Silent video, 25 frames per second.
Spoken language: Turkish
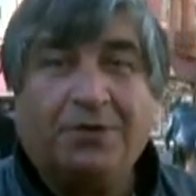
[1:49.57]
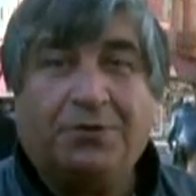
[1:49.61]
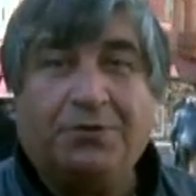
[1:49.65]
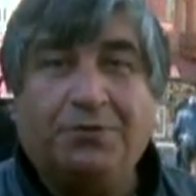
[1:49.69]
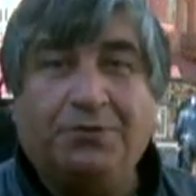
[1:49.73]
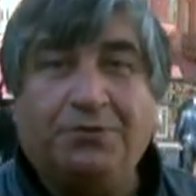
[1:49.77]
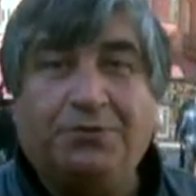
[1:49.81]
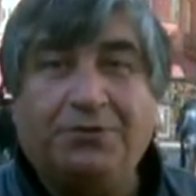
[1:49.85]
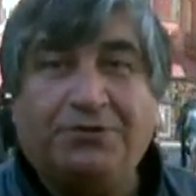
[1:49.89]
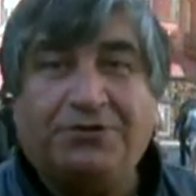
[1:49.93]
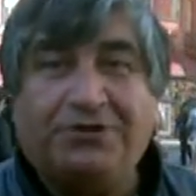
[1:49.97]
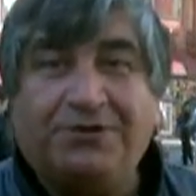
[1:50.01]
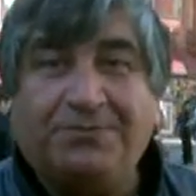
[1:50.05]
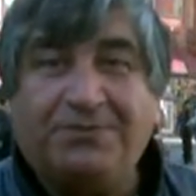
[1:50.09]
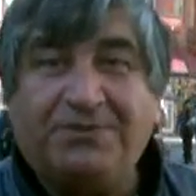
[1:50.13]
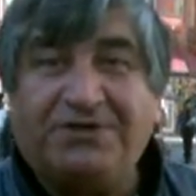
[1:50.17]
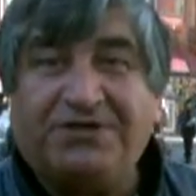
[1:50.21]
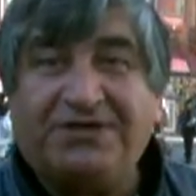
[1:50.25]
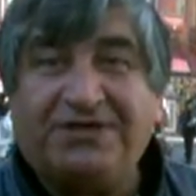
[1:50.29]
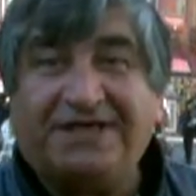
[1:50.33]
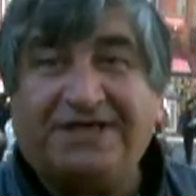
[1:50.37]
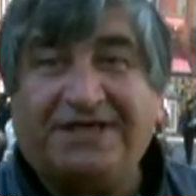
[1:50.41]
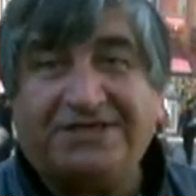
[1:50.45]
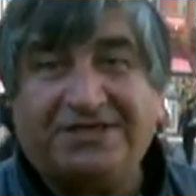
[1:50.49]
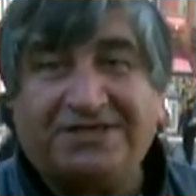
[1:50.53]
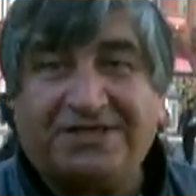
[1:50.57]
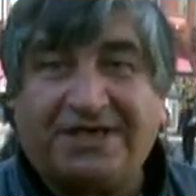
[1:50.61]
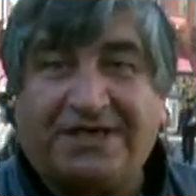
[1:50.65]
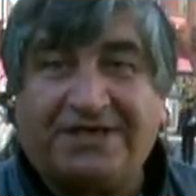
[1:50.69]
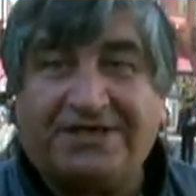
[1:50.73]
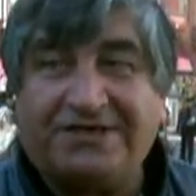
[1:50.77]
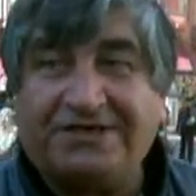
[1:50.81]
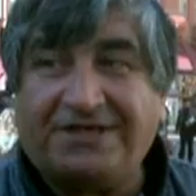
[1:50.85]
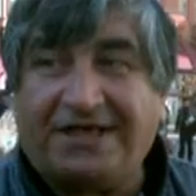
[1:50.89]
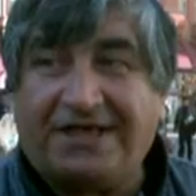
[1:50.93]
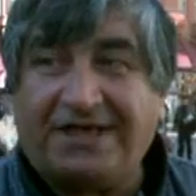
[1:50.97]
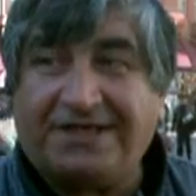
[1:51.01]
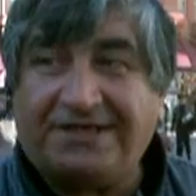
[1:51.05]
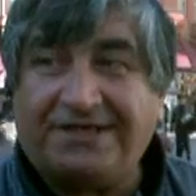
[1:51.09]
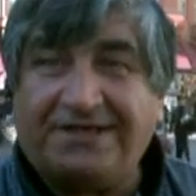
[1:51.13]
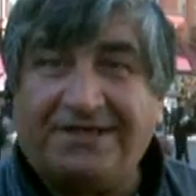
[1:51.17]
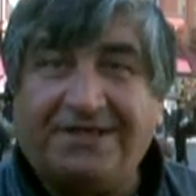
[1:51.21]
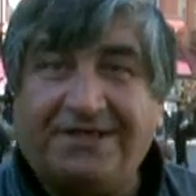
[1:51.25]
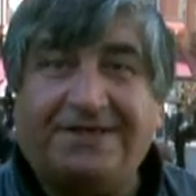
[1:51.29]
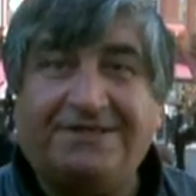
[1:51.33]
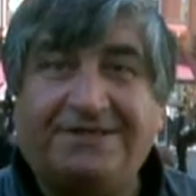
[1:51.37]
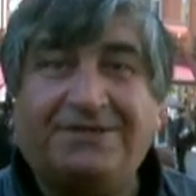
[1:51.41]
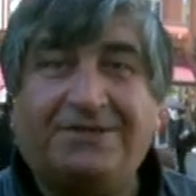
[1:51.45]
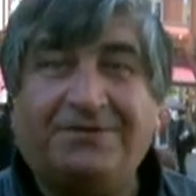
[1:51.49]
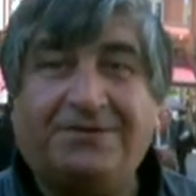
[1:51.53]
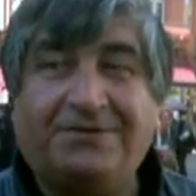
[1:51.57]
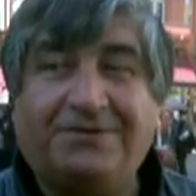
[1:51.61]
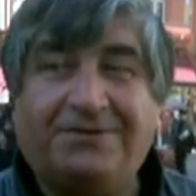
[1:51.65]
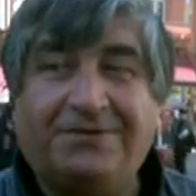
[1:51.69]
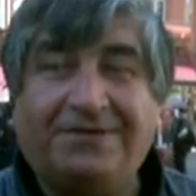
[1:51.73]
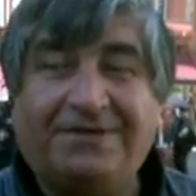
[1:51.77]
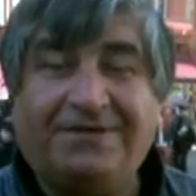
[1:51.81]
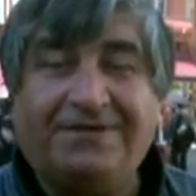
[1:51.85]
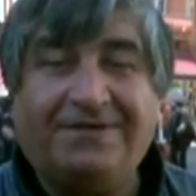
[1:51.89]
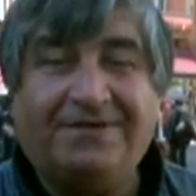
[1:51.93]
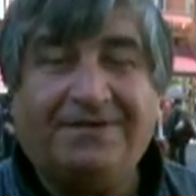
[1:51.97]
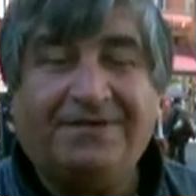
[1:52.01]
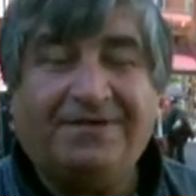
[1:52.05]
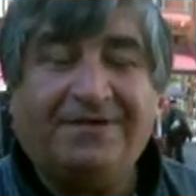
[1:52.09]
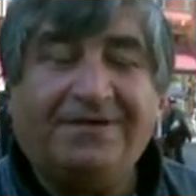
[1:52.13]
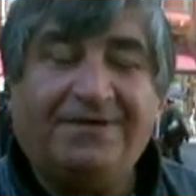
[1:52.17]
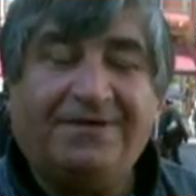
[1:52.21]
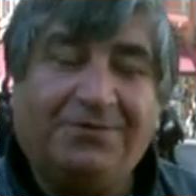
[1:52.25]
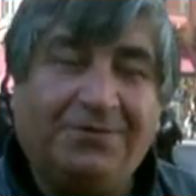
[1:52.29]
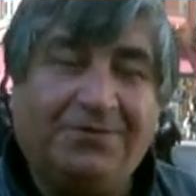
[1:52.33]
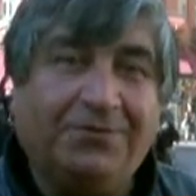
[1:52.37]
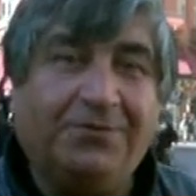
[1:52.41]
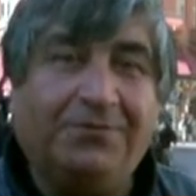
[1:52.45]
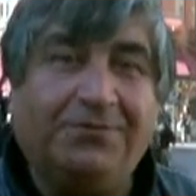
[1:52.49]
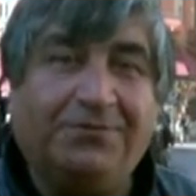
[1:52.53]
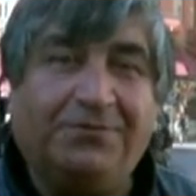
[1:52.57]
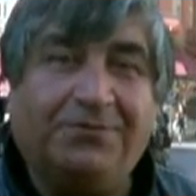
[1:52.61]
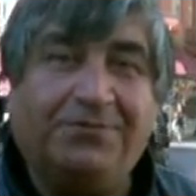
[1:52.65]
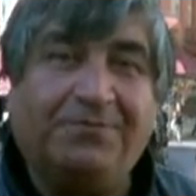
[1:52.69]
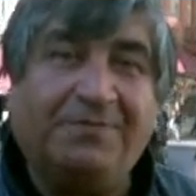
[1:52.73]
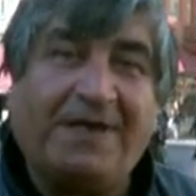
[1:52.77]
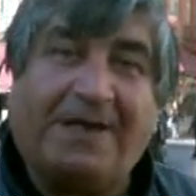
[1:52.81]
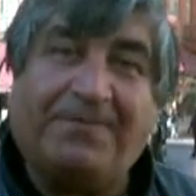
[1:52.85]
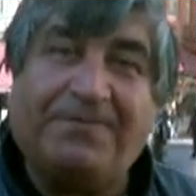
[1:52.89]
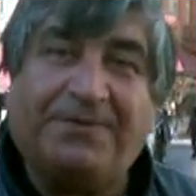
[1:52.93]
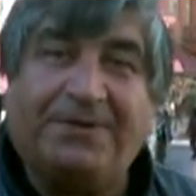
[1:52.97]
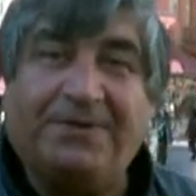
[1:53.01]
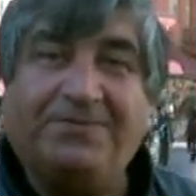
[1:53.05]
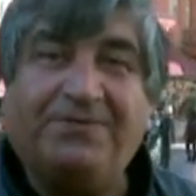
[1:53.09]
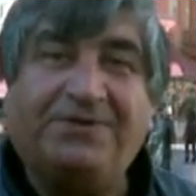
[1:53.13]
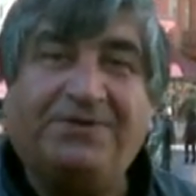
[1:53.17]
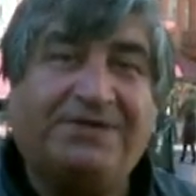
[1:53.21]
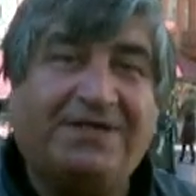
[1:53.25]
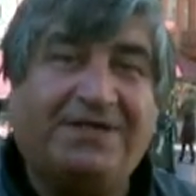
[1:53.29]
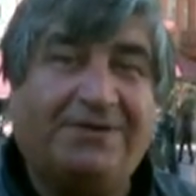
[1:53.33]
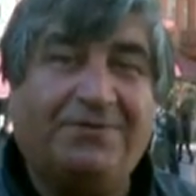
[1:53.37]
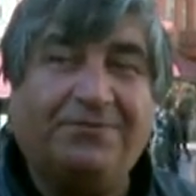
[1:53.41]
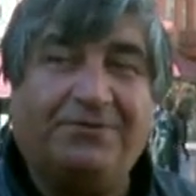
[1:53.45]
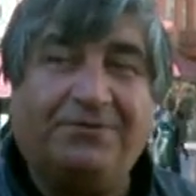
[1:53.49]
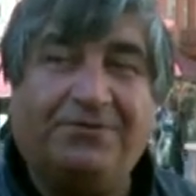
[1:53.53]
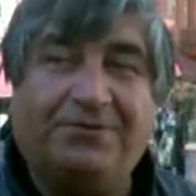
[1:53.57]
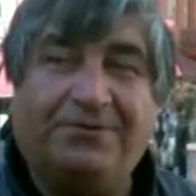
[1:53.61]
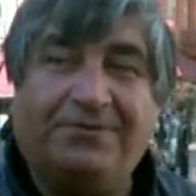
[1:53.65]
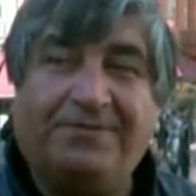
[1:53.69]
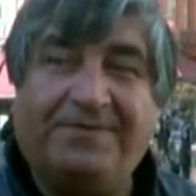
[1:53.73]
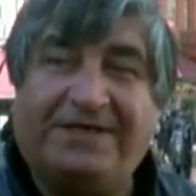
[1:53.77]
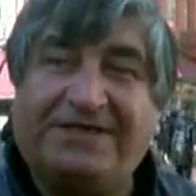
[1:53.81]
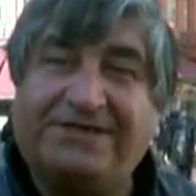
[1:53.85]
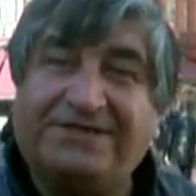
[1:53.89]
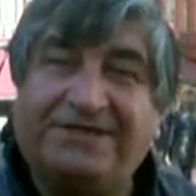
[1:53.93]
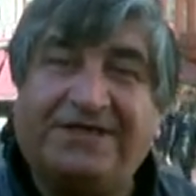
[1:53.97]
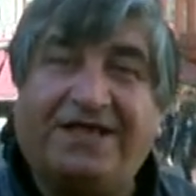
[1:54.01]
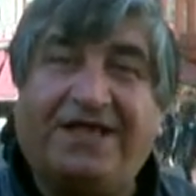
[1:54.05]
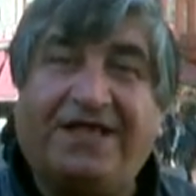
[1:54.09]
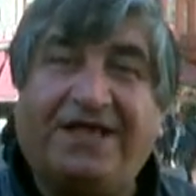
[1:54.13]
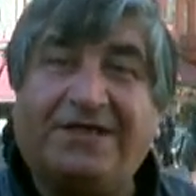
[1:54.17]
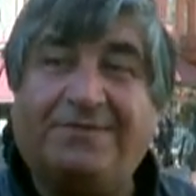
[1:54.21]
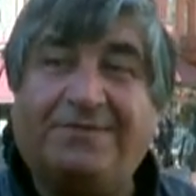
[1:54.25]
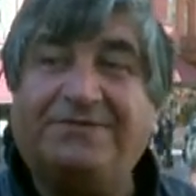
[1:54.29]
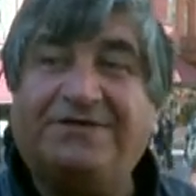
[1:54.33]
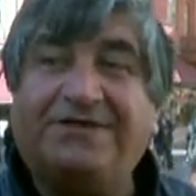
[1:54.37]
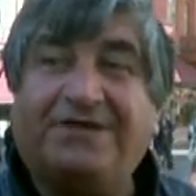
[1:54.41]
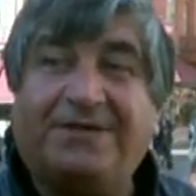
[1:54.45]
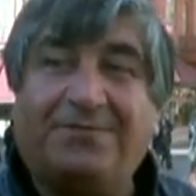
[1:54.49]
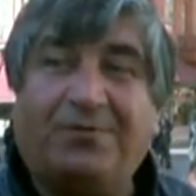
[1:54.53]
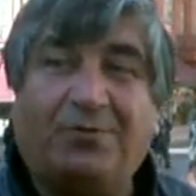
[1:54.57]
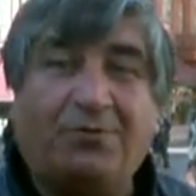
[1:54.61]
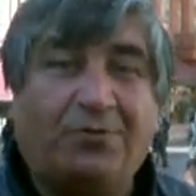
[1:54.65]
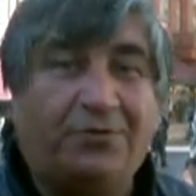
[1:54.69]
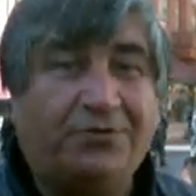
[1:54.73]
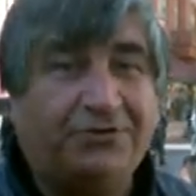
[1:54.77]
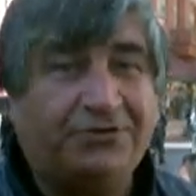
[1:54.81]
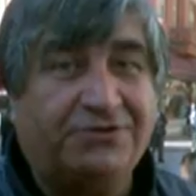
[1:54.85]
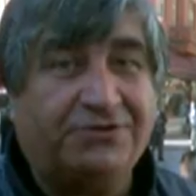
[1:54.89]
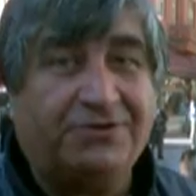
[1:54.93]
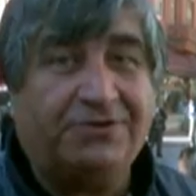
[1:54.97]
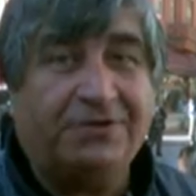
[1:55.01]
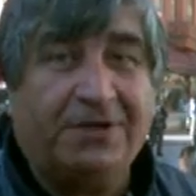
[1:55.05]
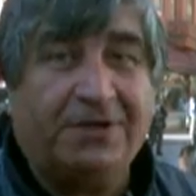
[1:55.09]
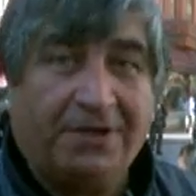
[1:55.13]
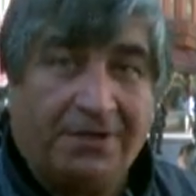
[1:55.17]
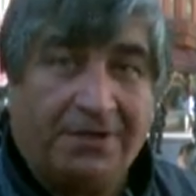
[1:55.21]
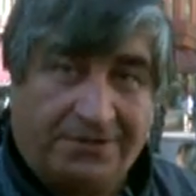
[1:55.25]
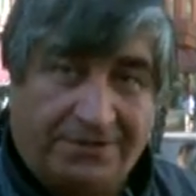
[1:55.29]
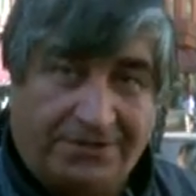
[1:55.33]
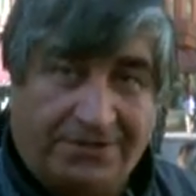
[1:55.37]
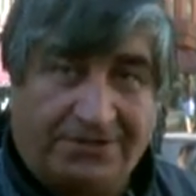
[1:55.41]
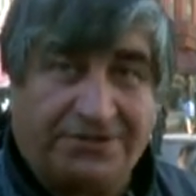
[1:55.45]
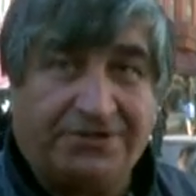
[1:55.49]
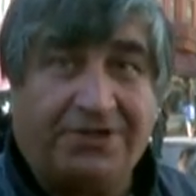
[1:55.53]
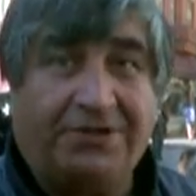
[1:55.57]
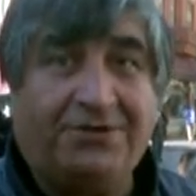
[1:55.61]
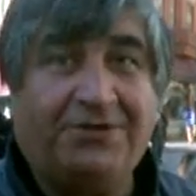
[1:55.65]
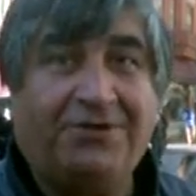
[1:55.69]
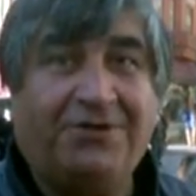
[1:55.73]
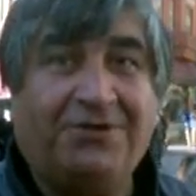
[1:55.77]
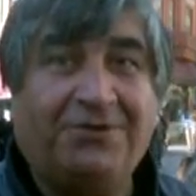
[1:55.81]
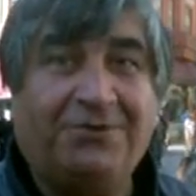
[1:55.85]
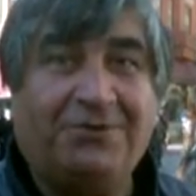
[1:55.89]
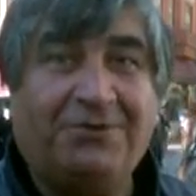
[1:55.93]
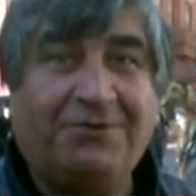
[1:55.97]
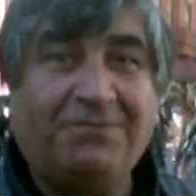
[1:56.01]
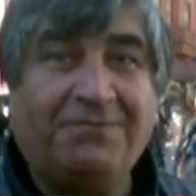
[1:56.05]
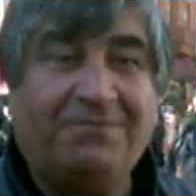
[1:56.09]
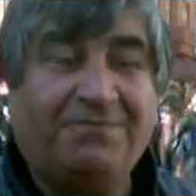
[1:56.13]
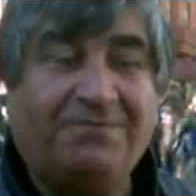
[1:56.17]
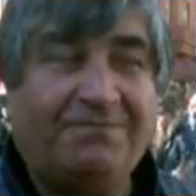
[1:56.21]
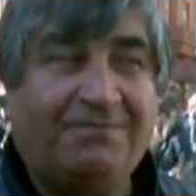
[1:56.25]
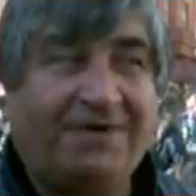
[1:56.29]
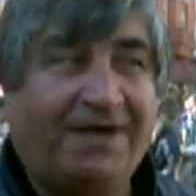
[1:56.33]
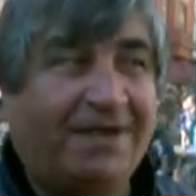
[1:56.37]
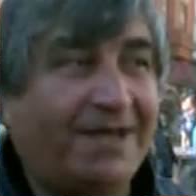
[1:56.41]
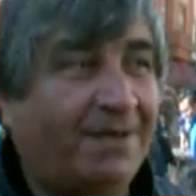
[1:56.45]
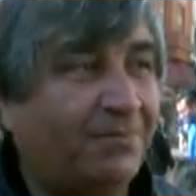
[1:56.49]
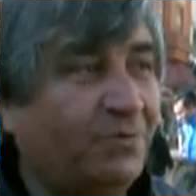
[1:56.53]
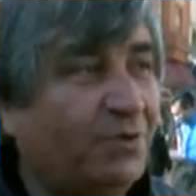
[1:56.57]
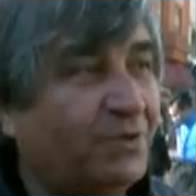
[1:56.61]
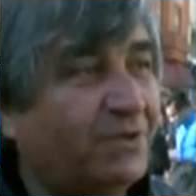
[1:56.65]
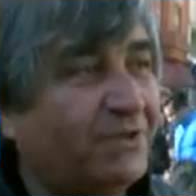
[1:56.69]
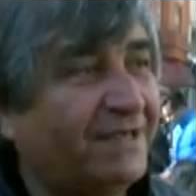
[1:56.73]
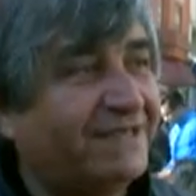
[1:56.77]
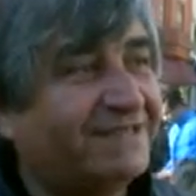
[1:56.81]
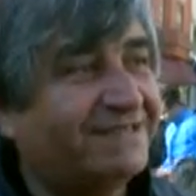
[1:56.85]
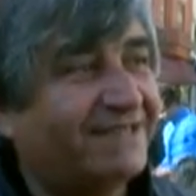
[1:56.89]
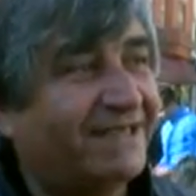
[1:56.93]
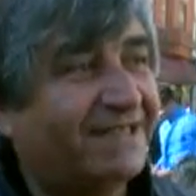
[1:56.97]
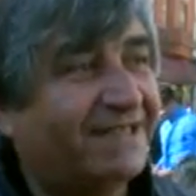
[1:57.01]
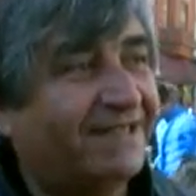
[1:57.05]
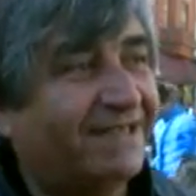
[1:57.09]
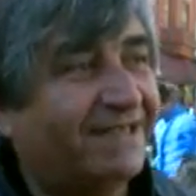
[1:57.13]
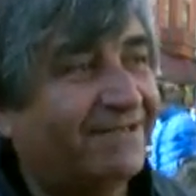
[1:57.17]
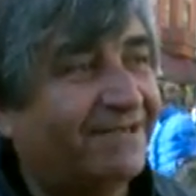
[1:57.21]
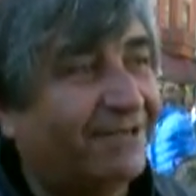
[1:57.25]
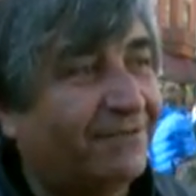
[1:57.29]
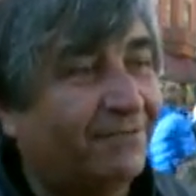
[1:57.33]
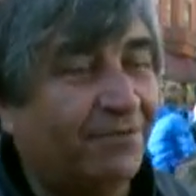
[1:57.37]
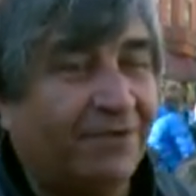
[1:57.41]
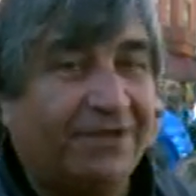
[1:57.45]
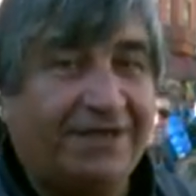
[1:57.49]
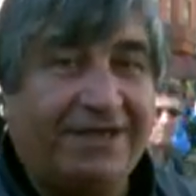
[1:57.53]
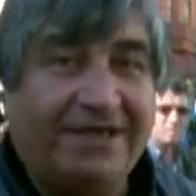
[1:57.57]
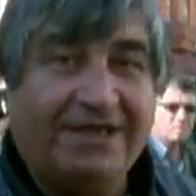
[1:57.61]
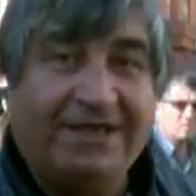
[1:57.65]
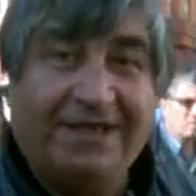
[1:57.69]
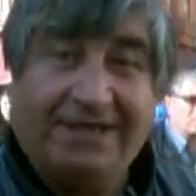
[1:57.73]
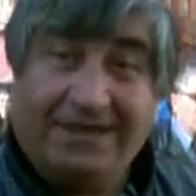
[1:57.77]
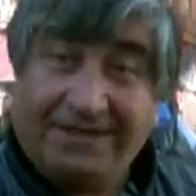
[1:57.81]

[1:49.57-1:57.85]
Gündüz simitçi gece şarkıcı hayatını kazanıyor diye gurur duydum. Yaptığım işten gurur duydum. Eski halkımıza da bu konu için teşekkür ediyorum. Bana büyük desteklerinden dolayı.